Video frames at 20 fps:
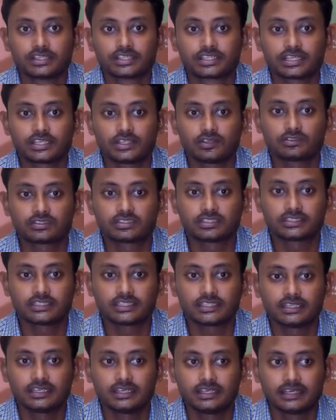সেটি হচ্ছে
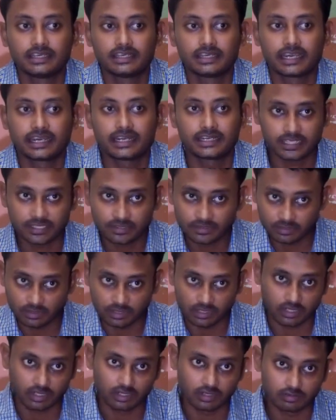যে এটি
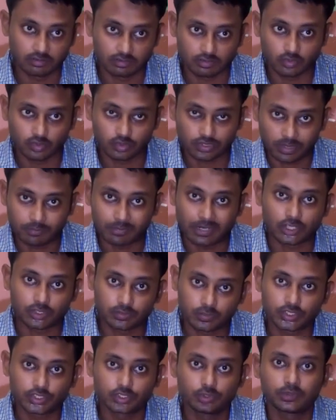গোটা
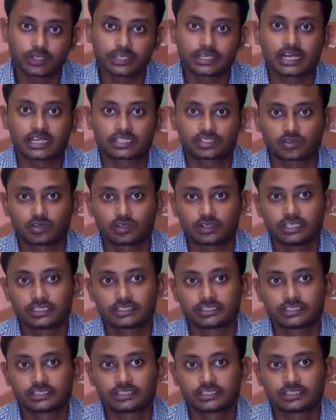ভারতবর্ষের উপরেই কাজ করে